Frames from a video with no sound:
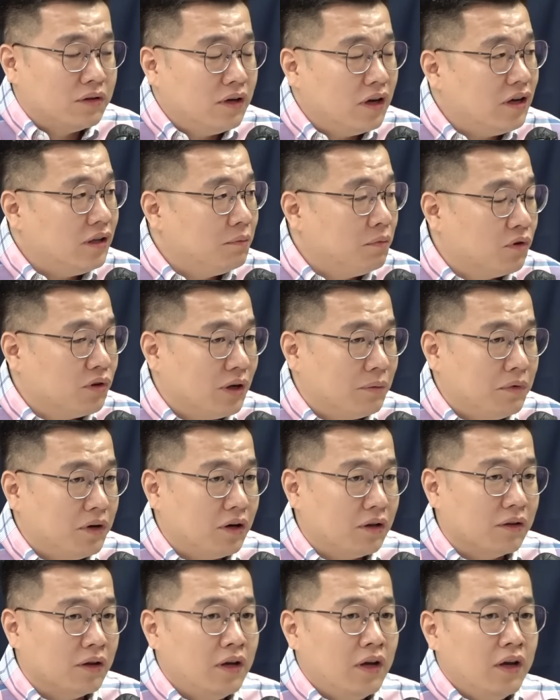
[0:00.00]
그 얘기는
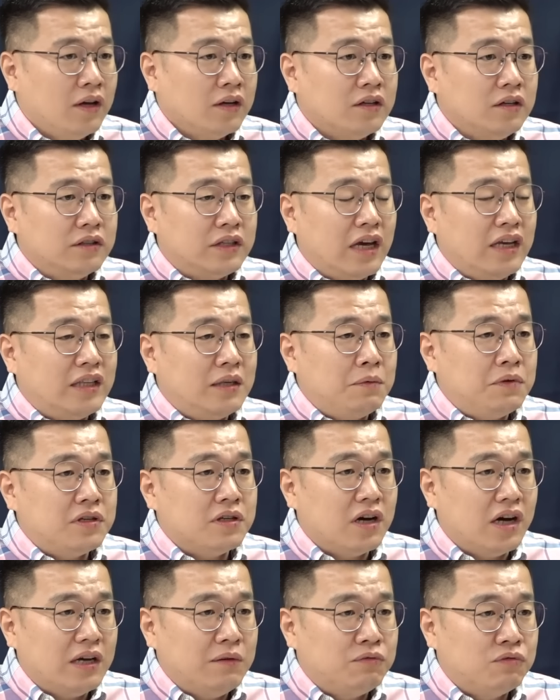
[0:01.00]
뭐냐면 그
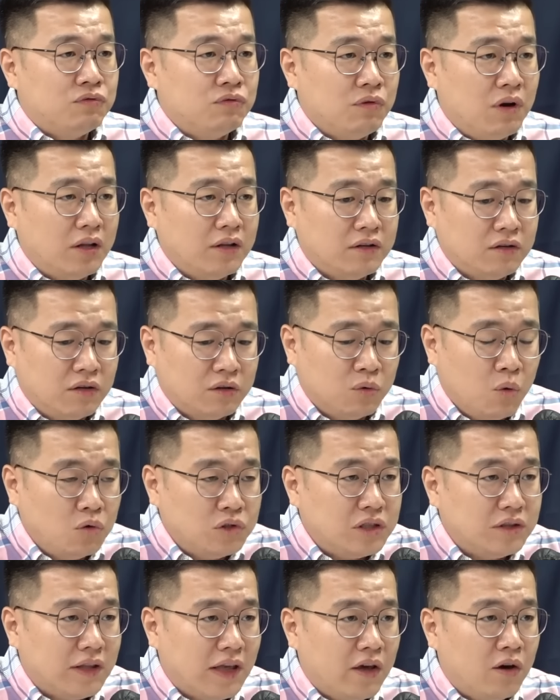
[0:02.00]
JTBC가 입수한 그런
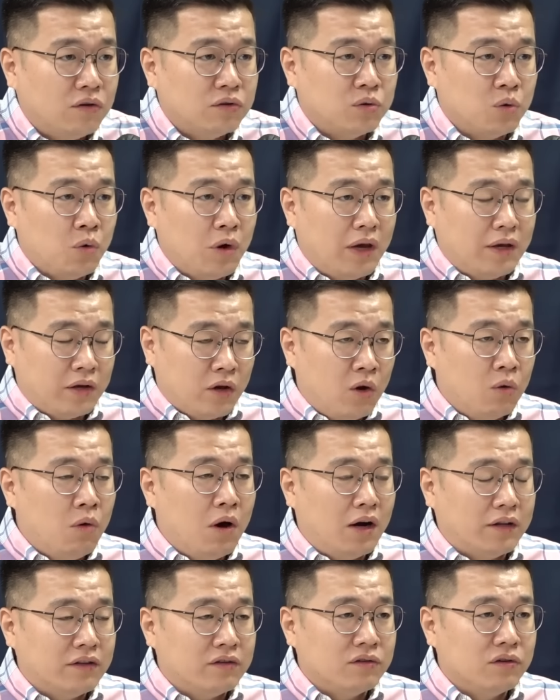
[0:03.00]
통신 내역 조회 결과
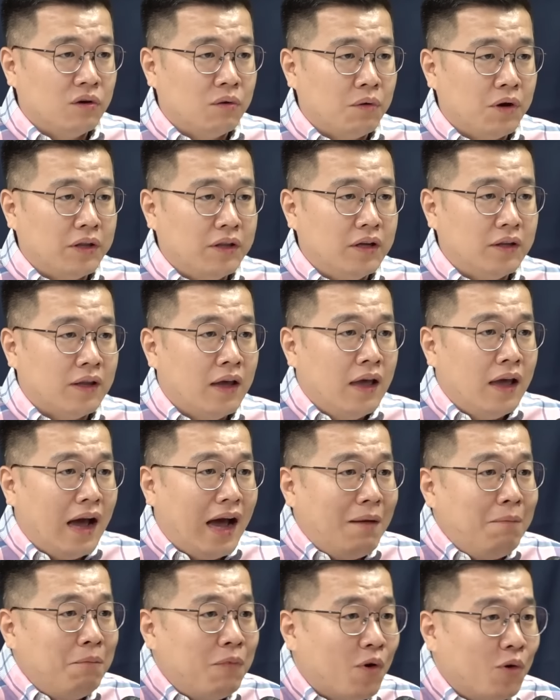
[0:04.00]
같은 경우에는
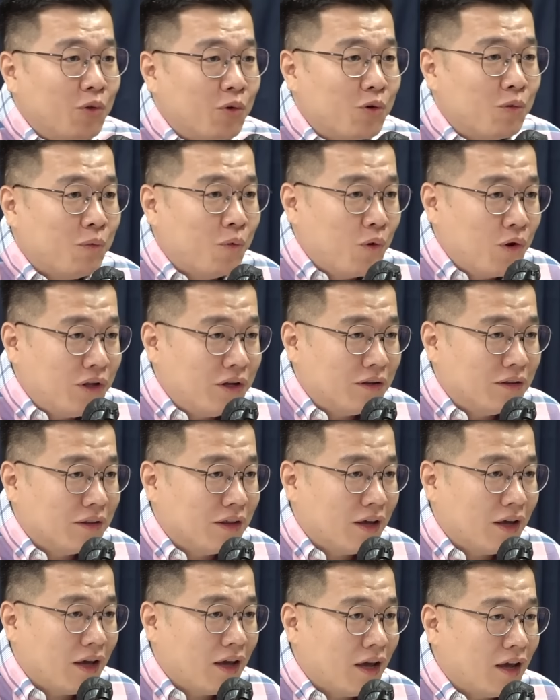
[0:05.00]
한 번호로
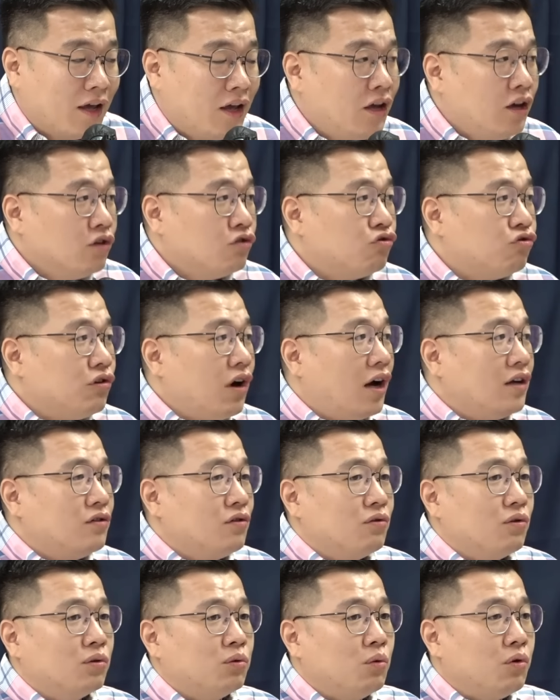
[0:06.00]
보이는데 음.
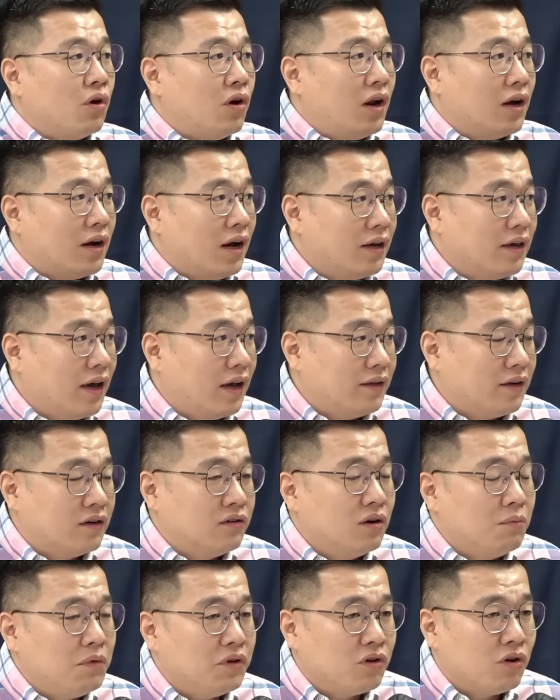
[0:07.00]
추가적으로 또 연락한 게 아니냐.
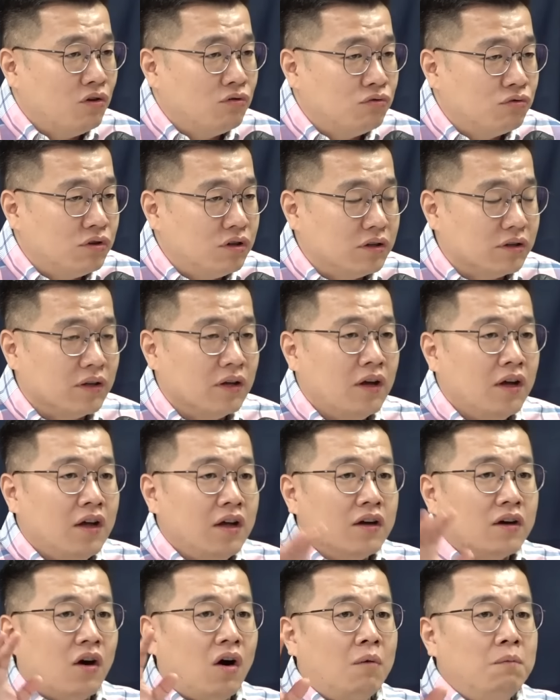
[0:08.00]
그러면 결국은
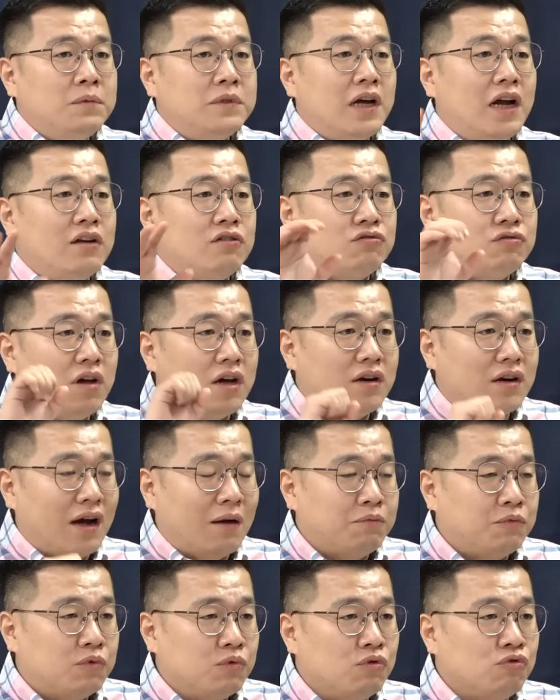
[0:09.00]
검찰 수사를
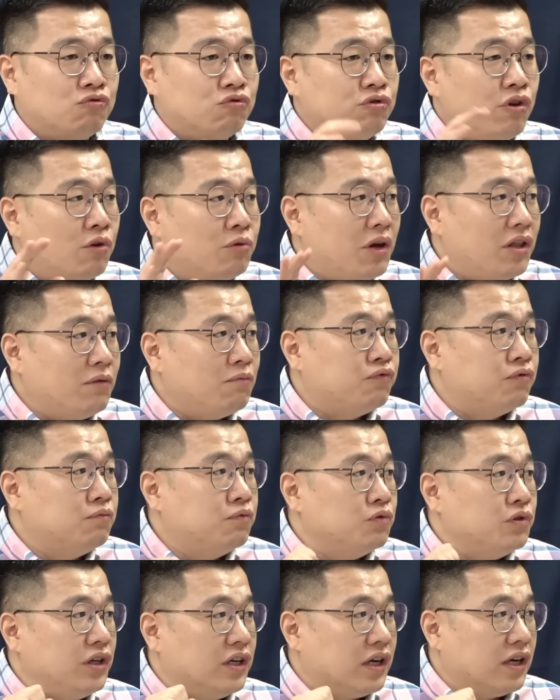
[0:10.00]
앞두고 우려되는
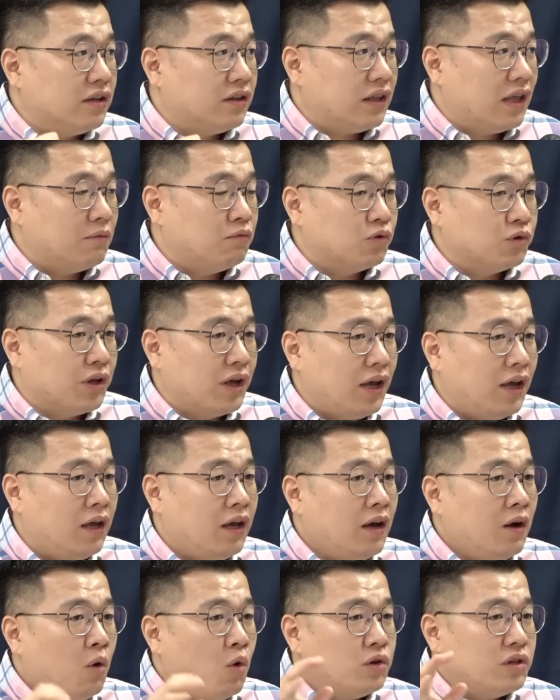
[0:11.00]
부분이 있기 때문에
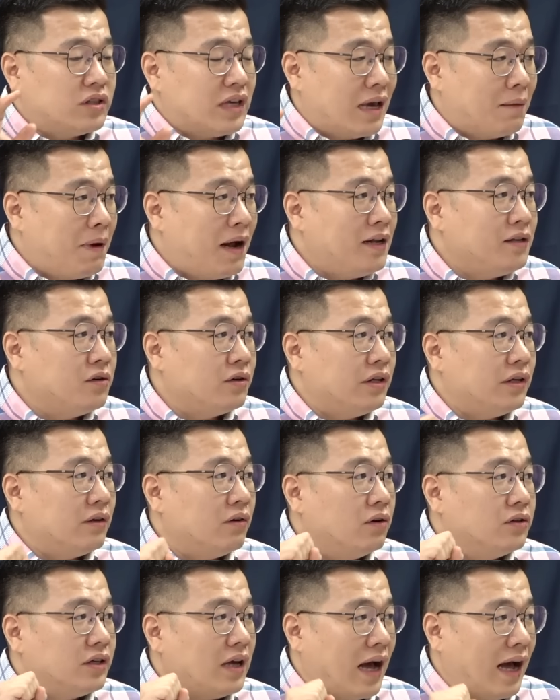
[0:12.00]
혹시 재발절인
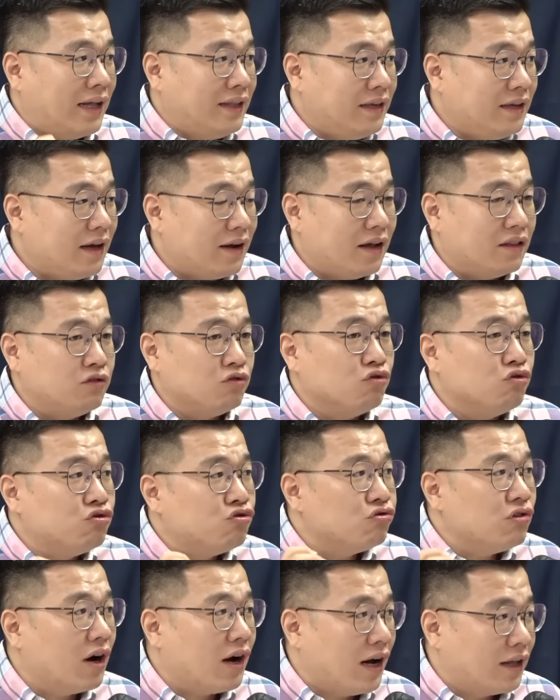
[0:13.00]
것이 아니냐라는
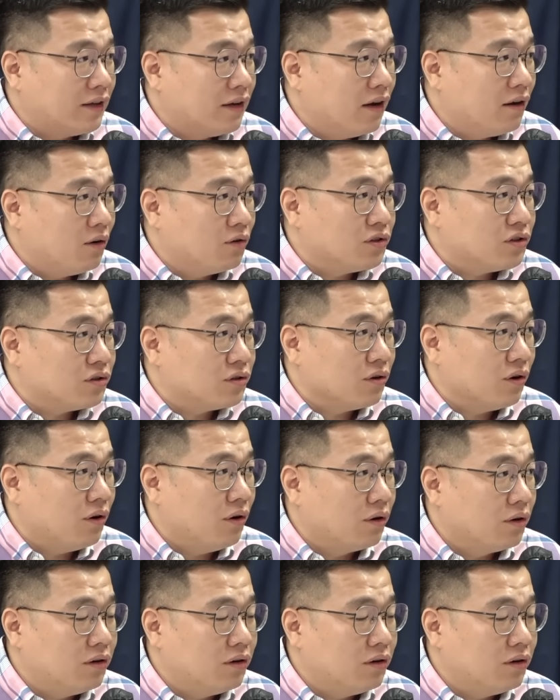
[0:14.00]
유추가 가능한 것이죠.